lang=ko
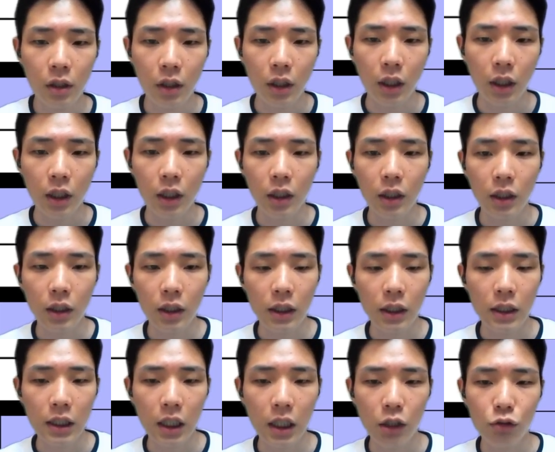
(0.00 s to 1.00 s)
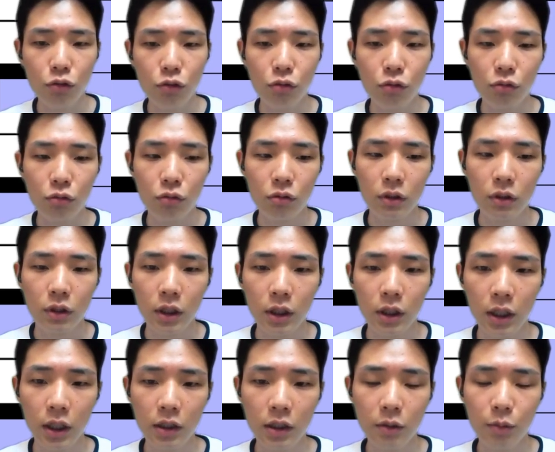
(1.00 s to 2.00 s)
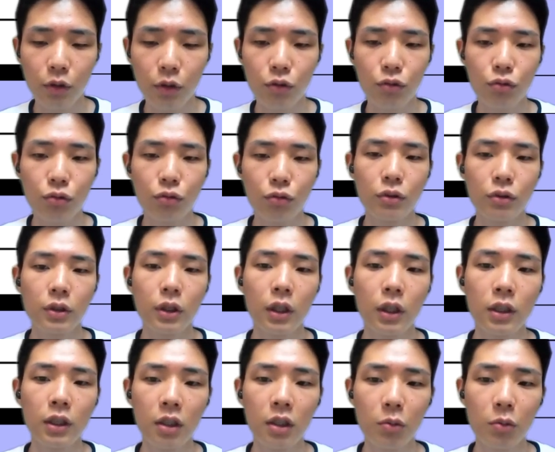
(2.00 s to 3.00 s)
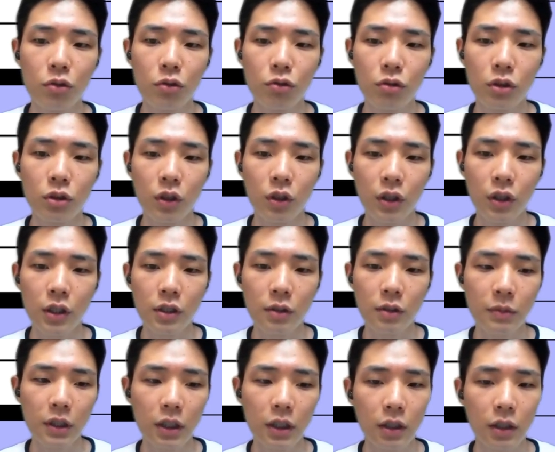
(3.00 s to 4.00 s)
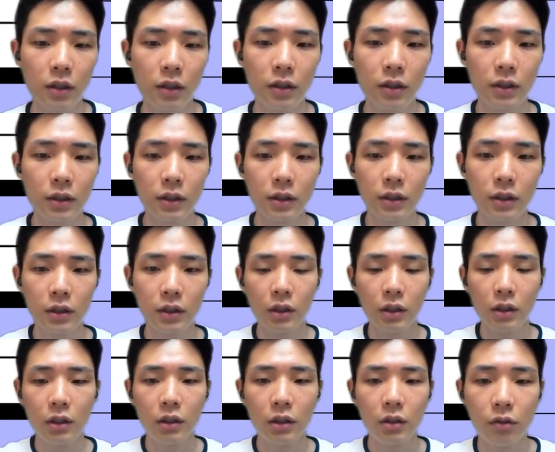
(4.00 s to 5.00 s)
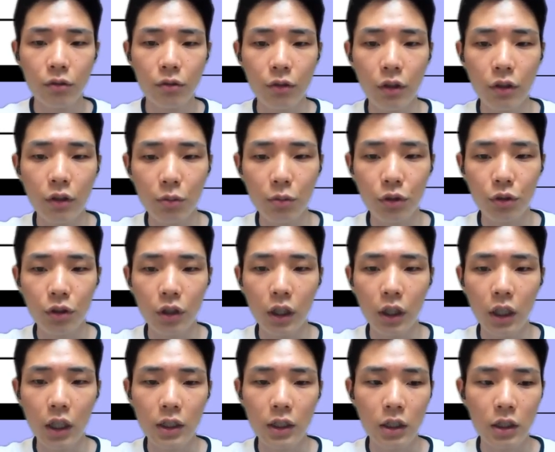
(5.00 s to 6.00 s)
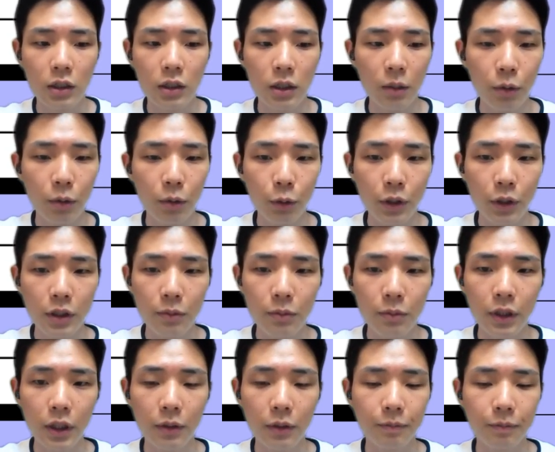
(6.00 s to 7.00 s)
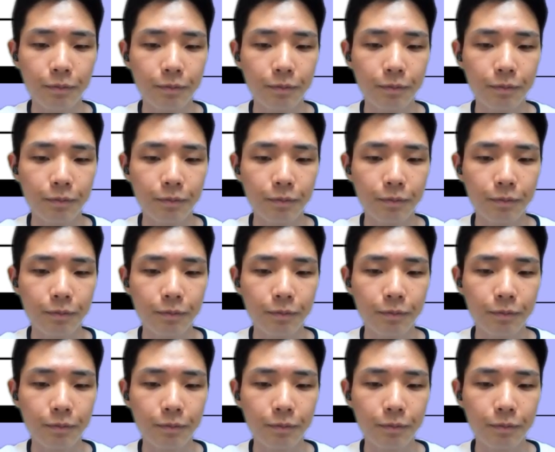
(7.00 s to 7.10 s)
각각 상수, 클래스 변수, 교체 변수를 정의했습니다. 위에서부터 하나씩 살펴보겠습니다.